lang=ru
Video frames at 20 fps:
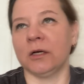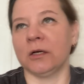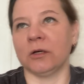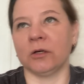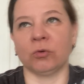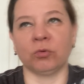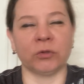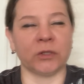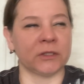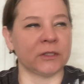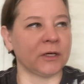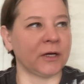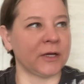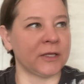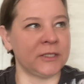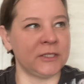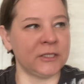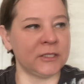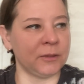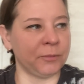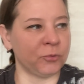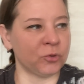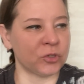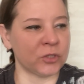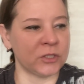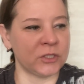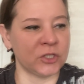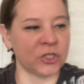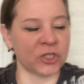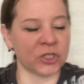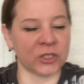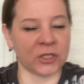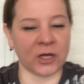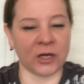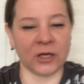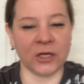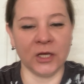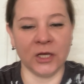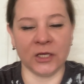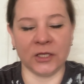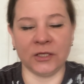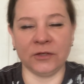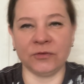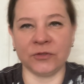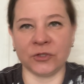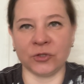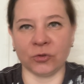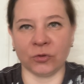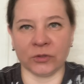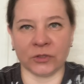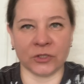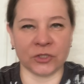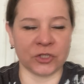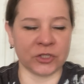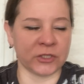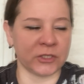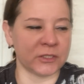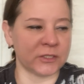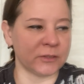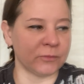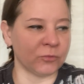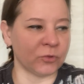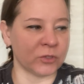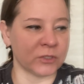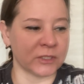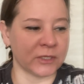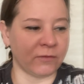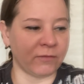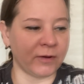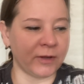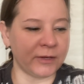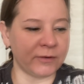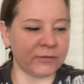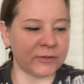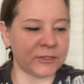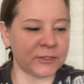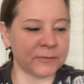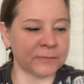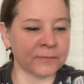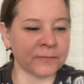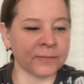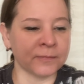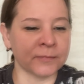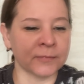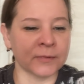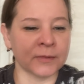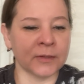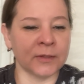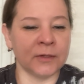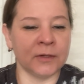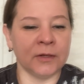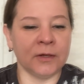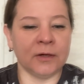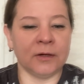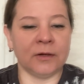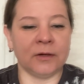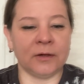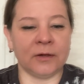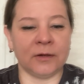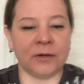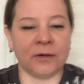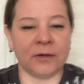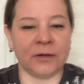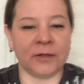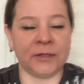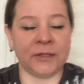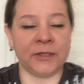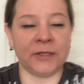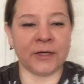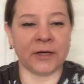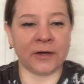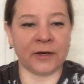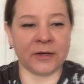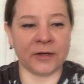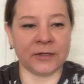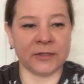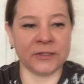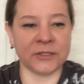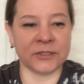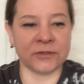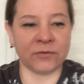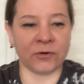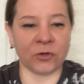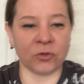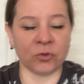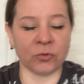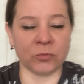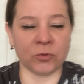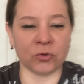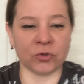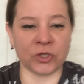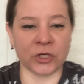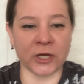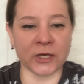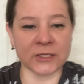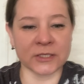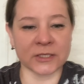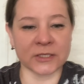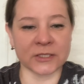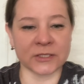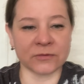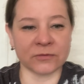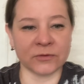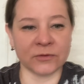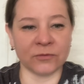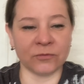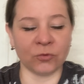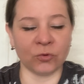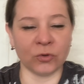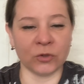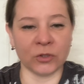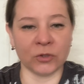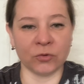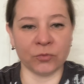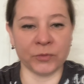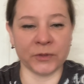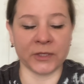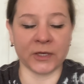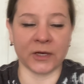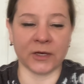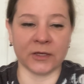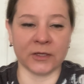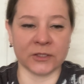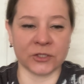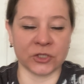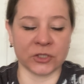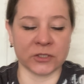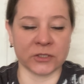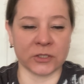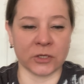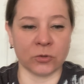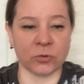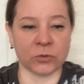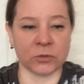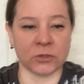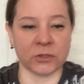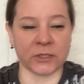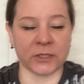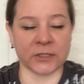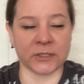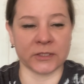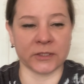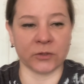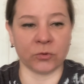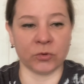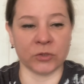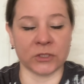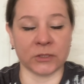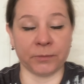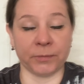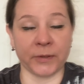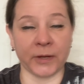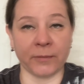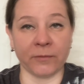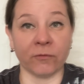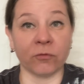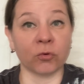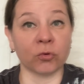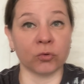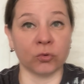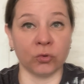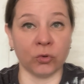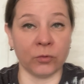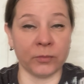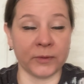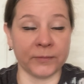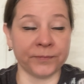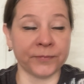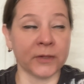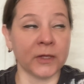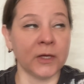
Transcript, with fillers: э, куда-то ходила, потому что тишина, и все, она начинает со мной разговаривать, а, я называю номер участка своего. У меня женская консультация находится прямо в роддоме.